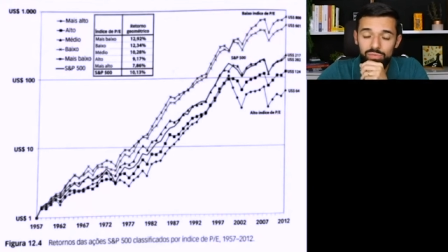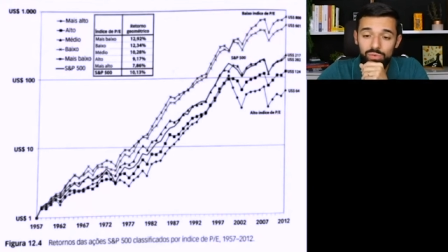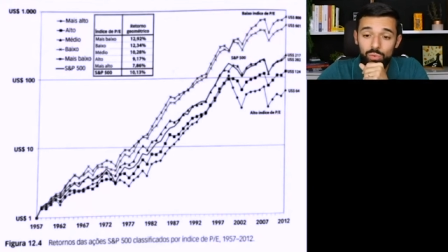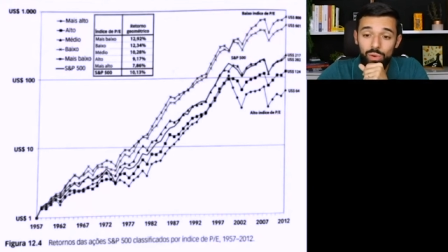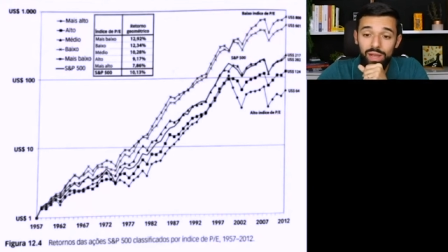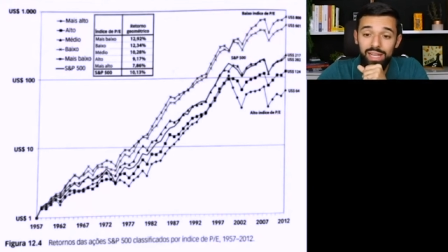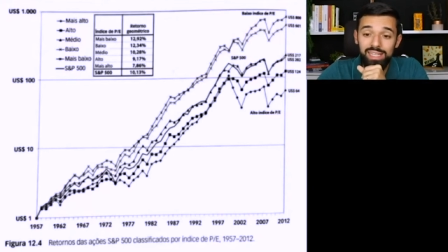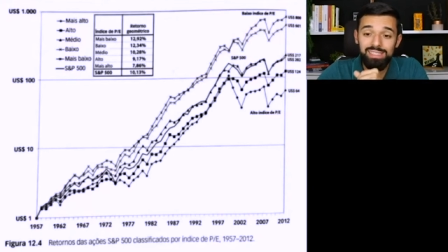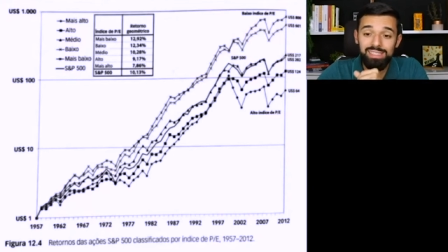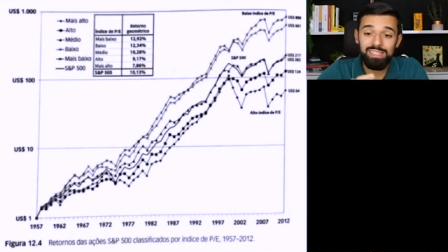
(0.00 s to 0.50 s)

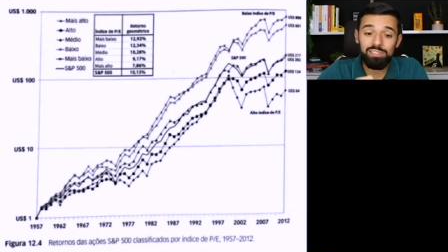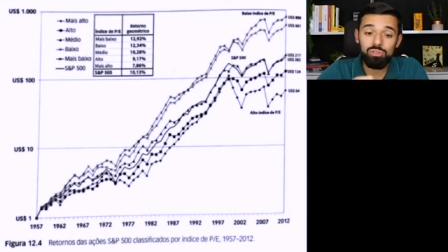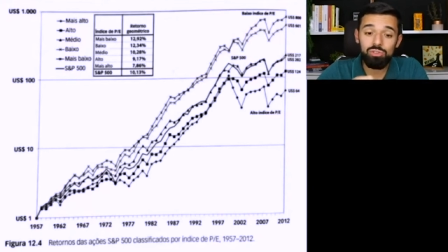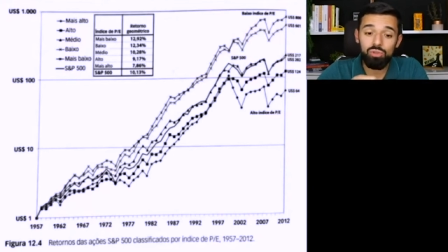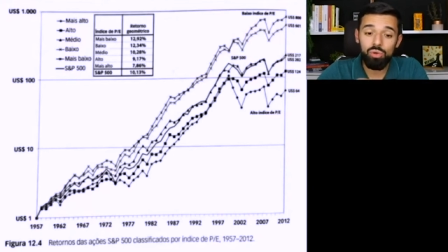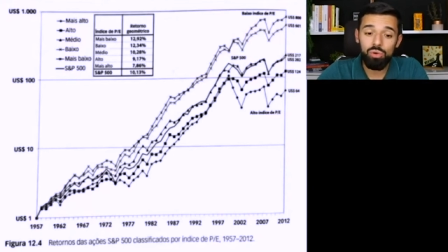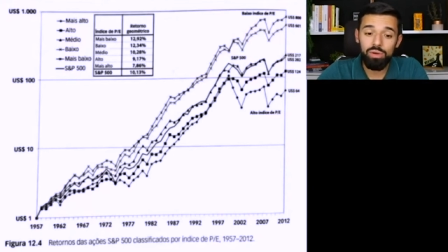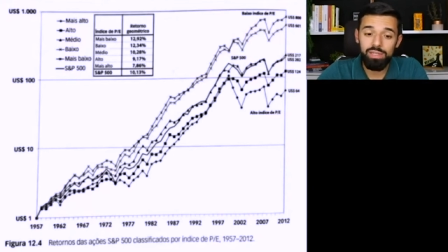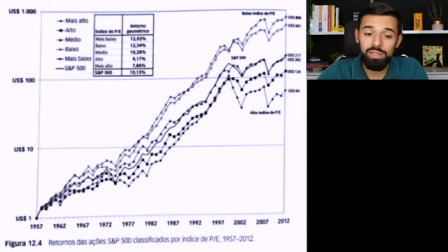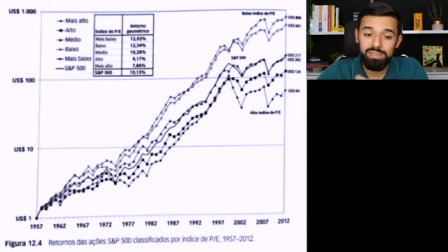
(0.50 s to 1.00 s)
quais
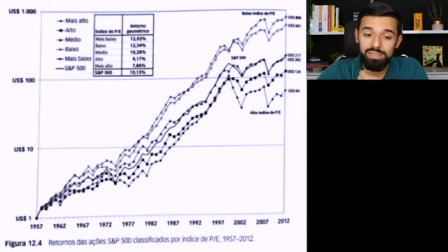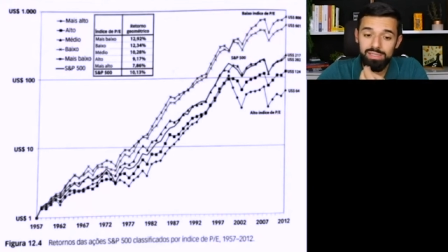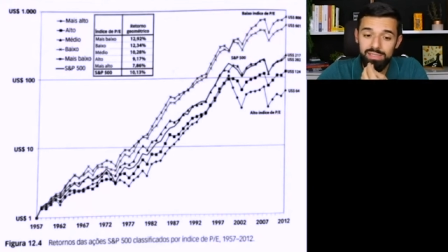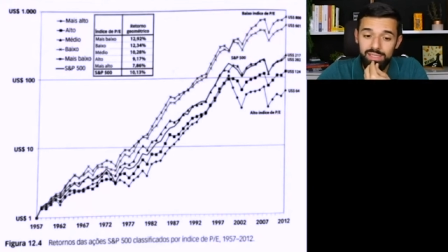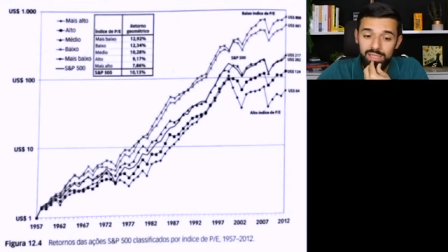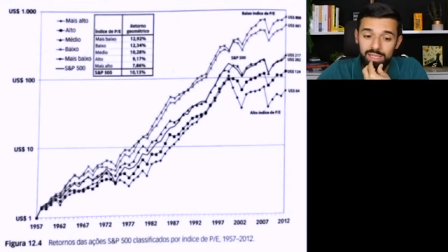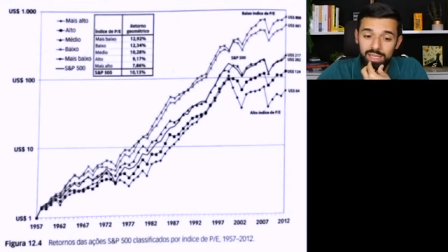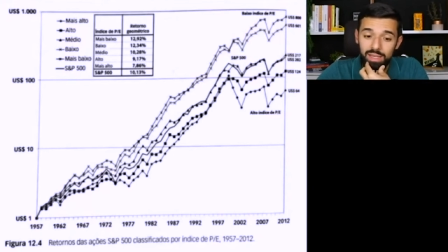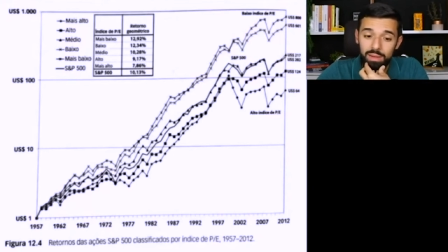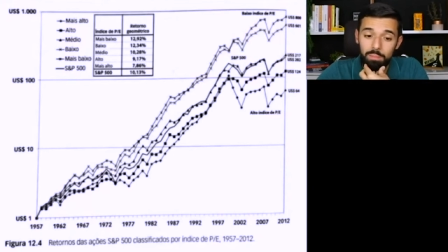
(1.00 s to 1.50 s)

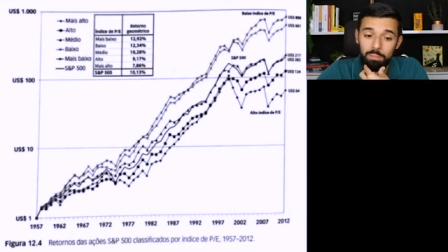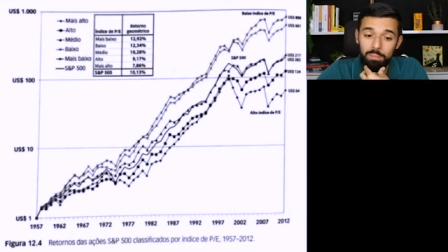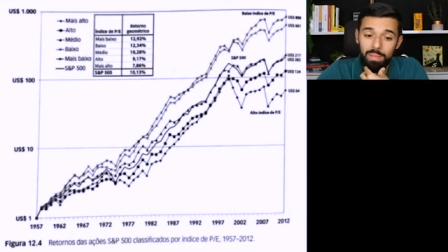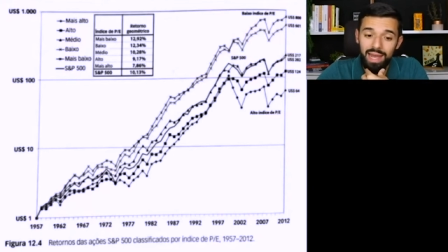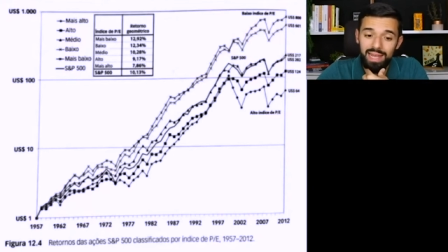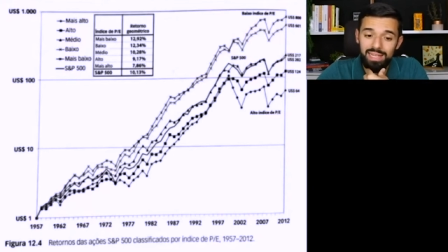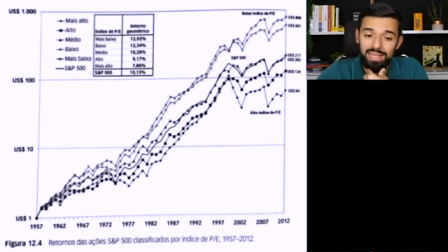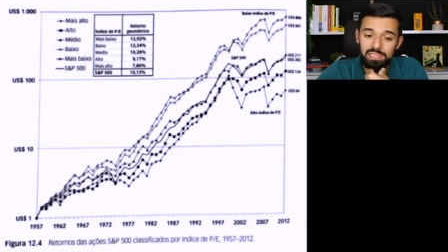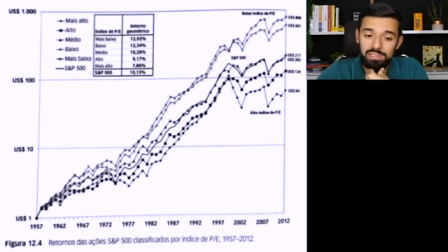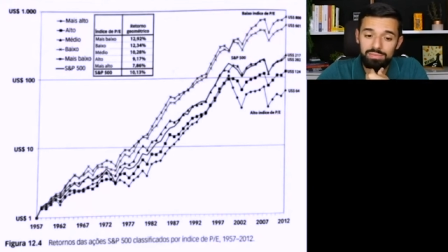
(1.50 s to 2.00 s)
ações
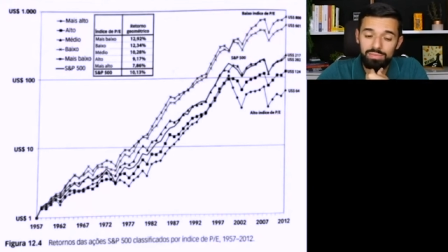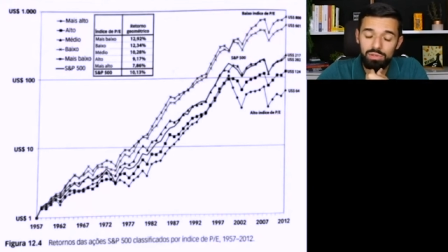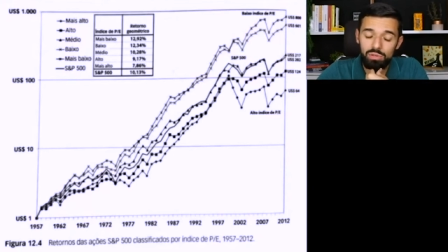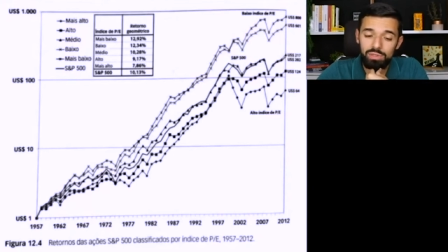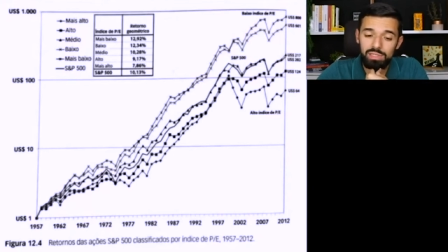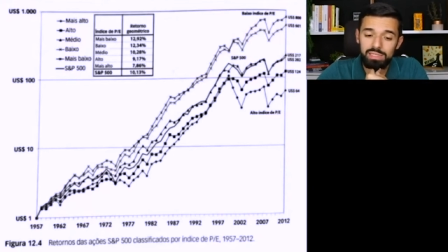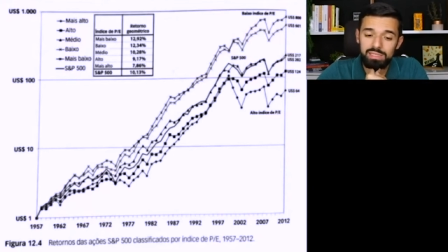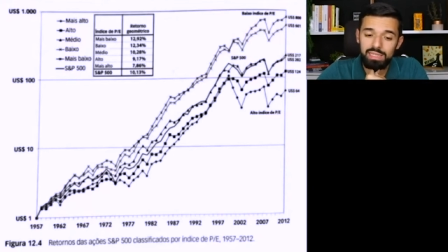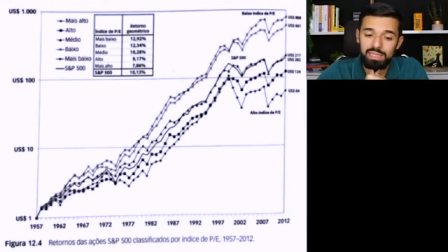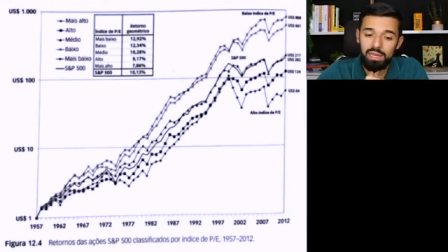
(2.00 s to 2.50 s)
mais se
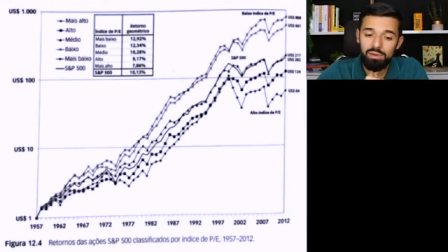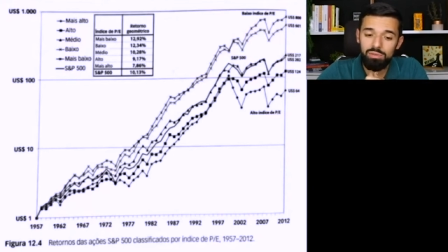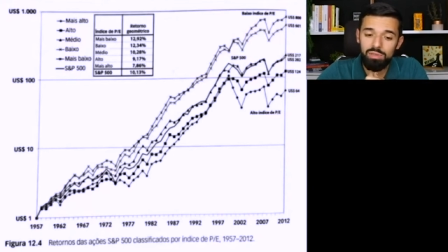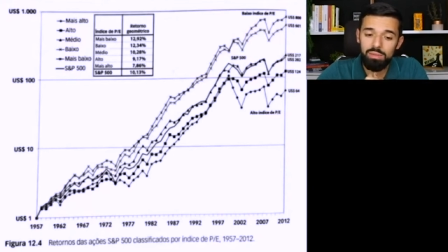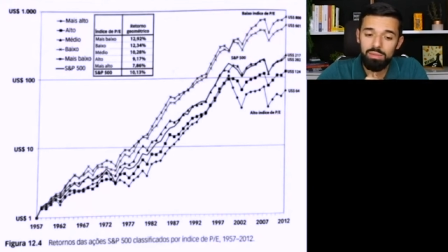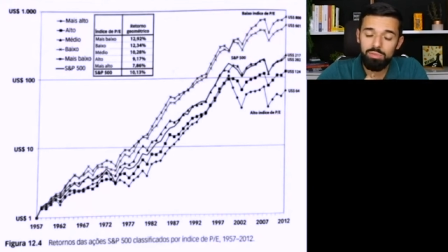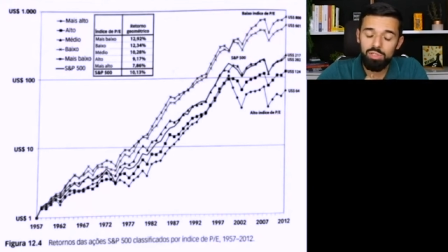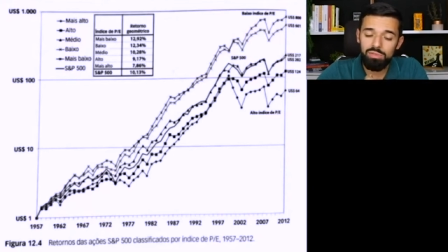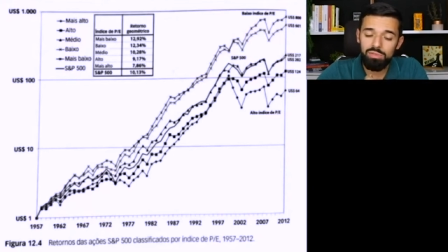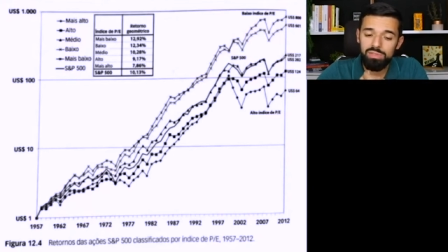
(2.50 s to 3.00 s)
valorizaram
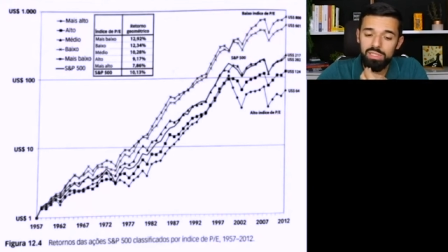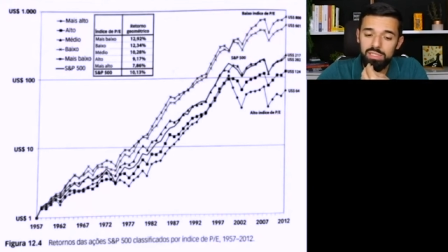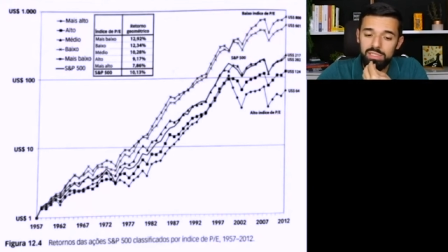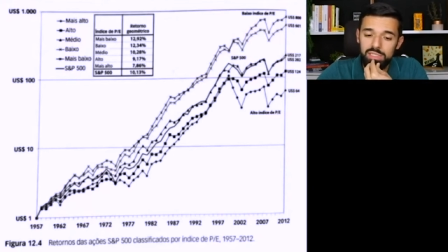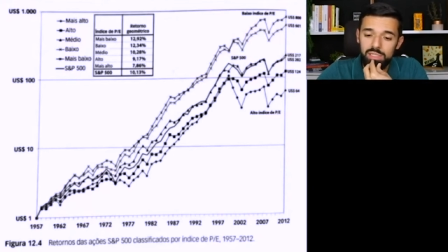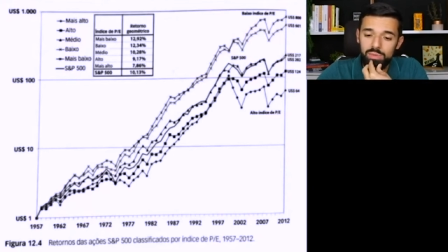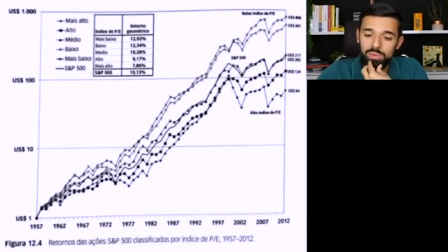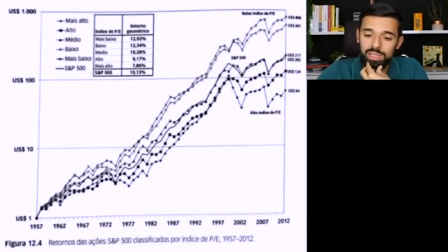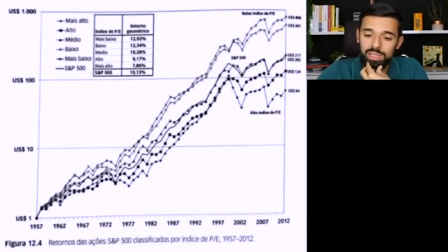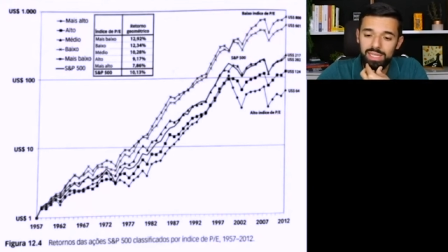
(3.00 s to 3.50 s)
de
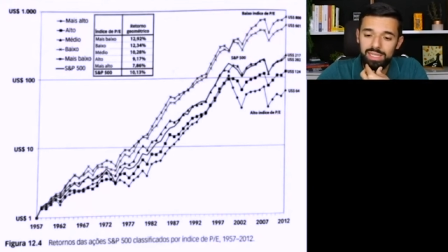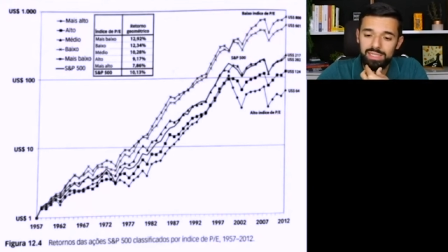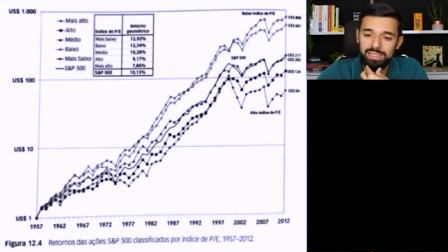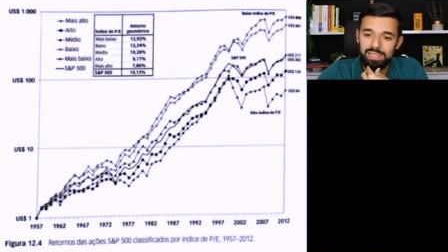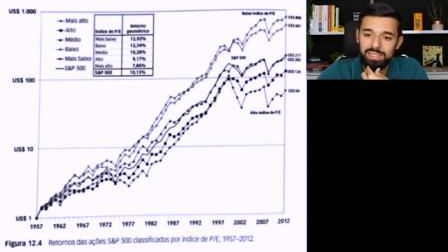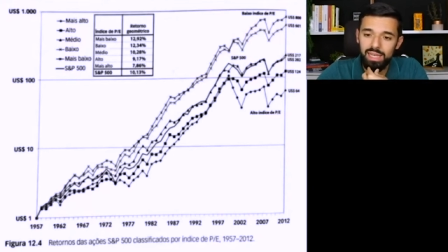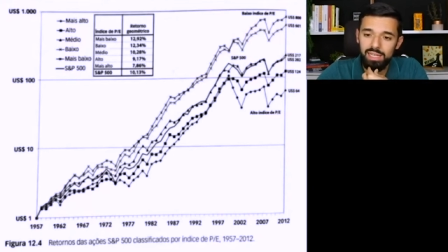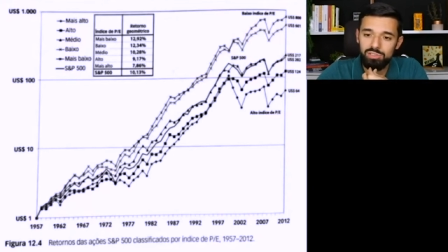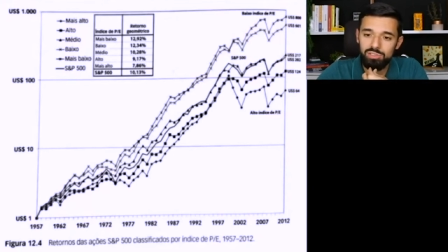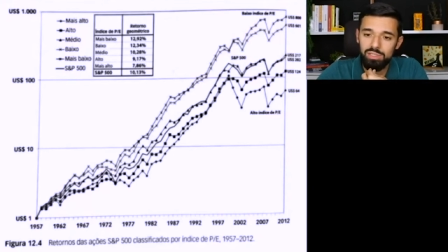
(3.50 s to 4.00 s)

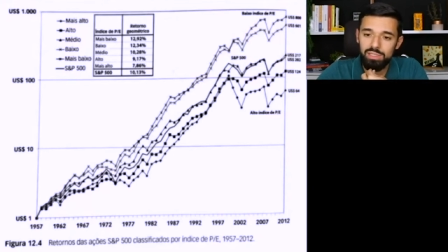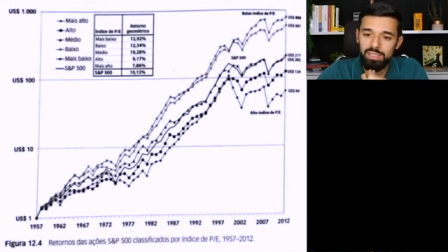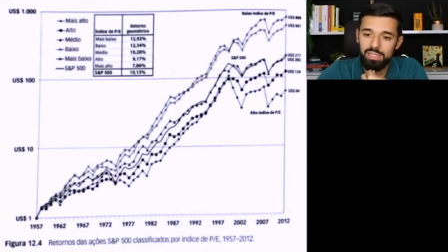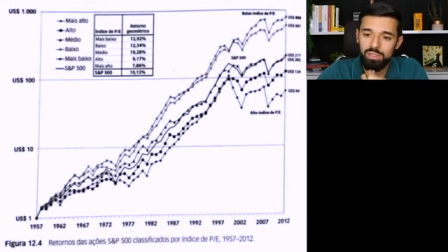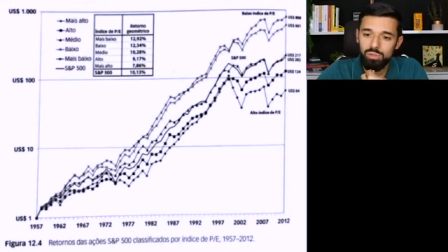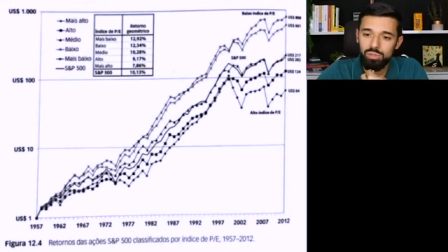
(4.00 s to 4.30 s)
1957 até